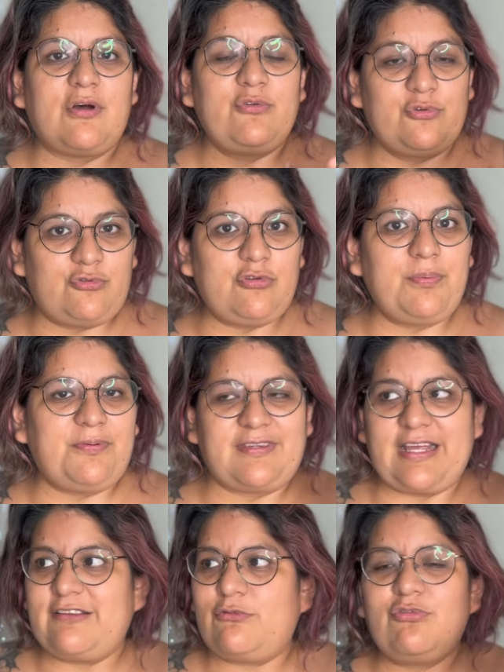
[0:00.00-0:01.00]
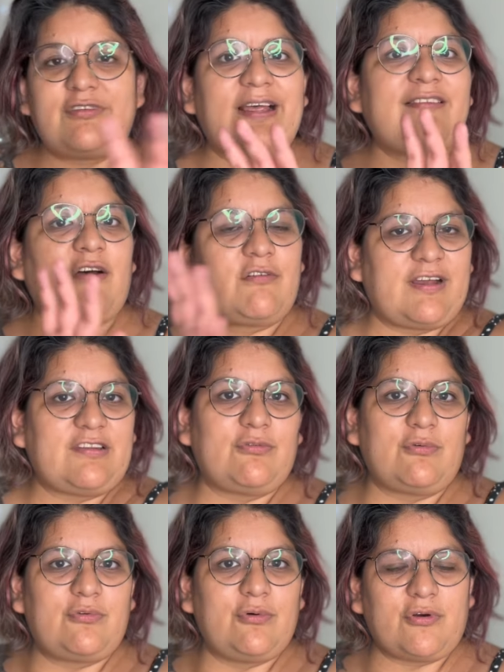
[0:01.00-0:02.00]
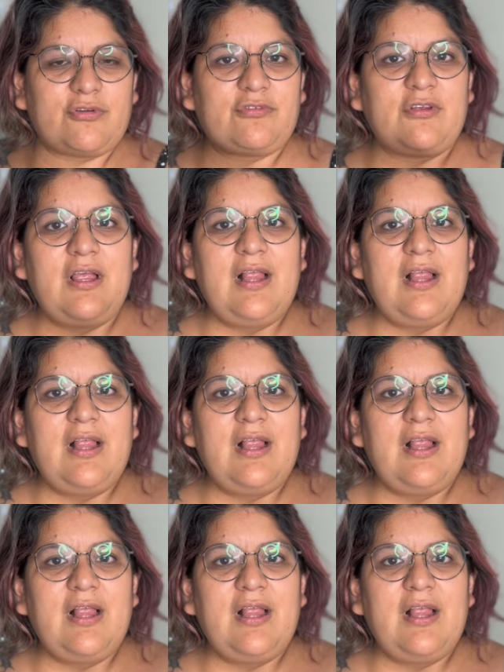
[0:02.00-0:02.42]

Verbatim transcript: YouTube c'est tout ça c'est en version courte